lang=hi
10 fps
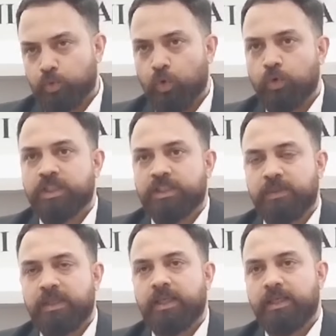दो
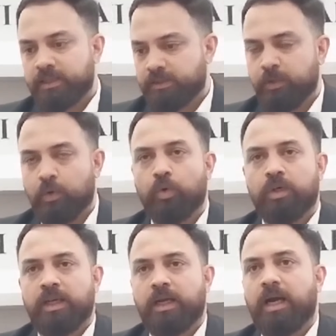जजमेंट हैं जिसमें
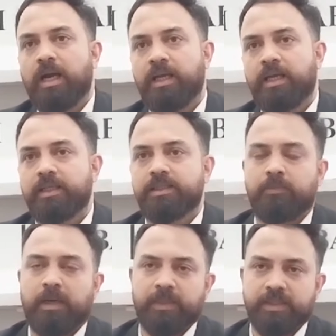कोर्ट ने कहा है कि
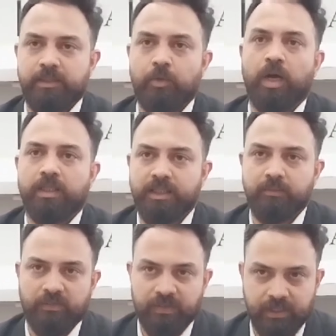जब आप किसी को हाजिरी
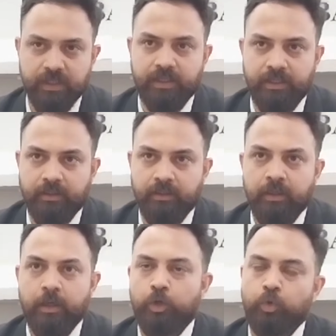माफी देते हैं
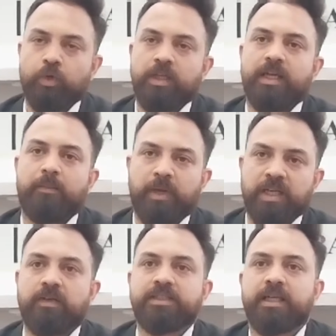तो उनकी एक
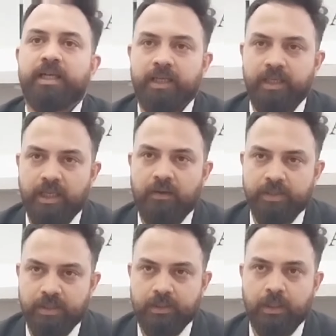परिवचन लेने की
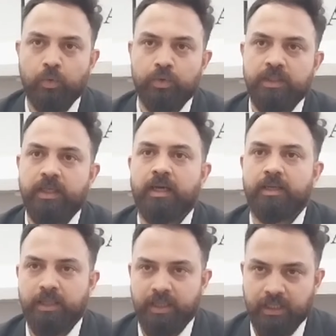आवश्यकता होती है एक
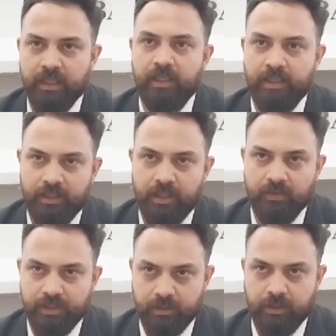अंडरटेकिंग लेने की
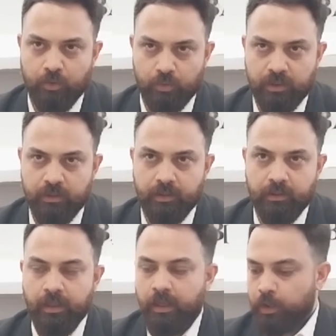आवश्यकता होती है
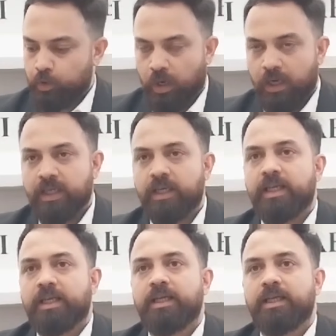तो
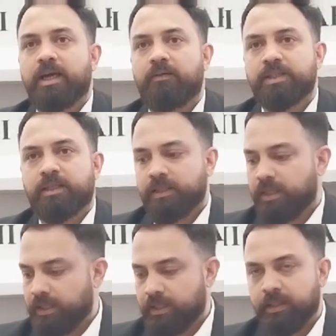अंडरटेकिंग की
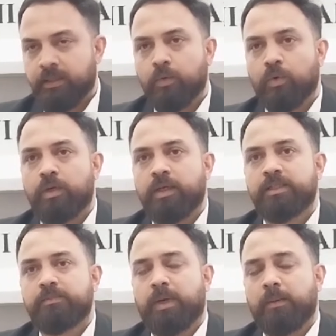आवश्यकता के लिए कोर्ट
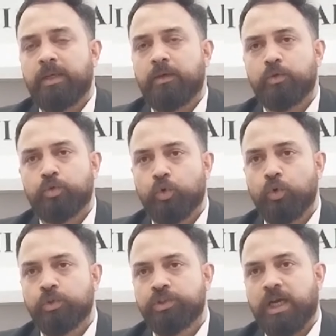ने इस मामले को दो
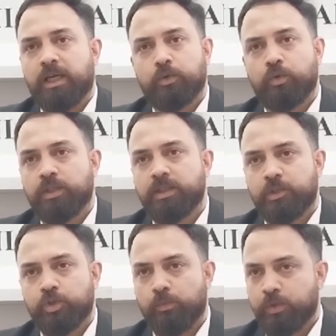चार दो
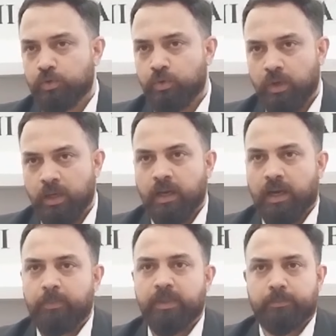हजार चौबीस को अपने